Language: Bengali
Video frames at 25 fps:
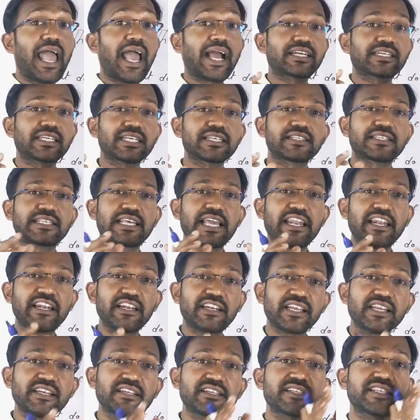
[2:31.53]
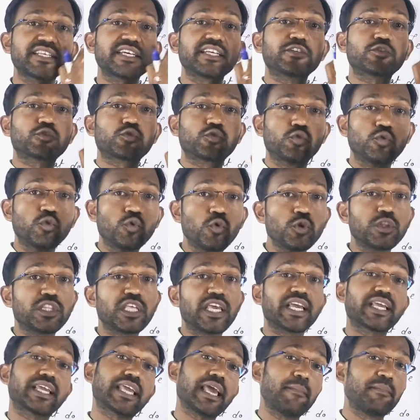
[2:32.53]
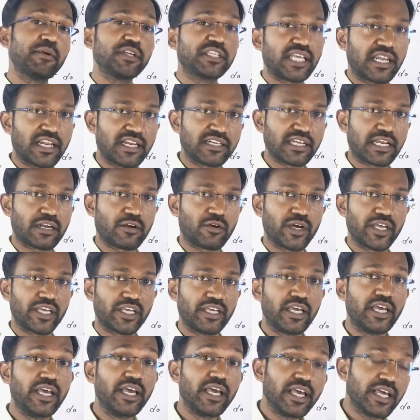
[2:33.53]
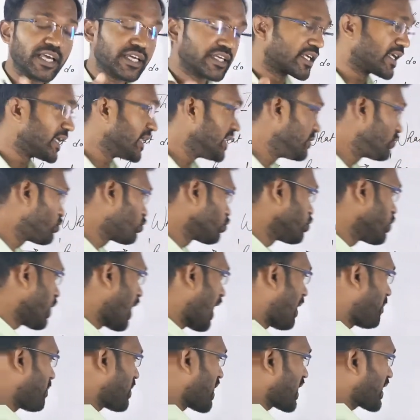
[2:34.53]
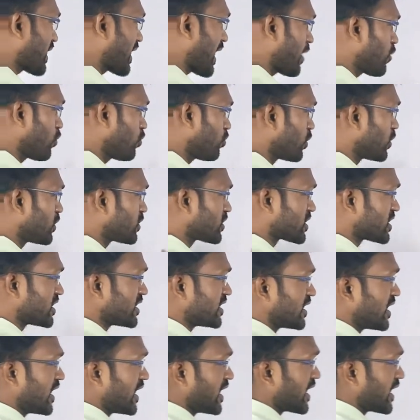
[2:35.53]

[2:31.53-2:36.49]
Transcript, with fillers: একটা সেন্টেন্সের শুরুতে ক্যাপিটাল লেটার হয় কিন্তু আমরা কেন বলছি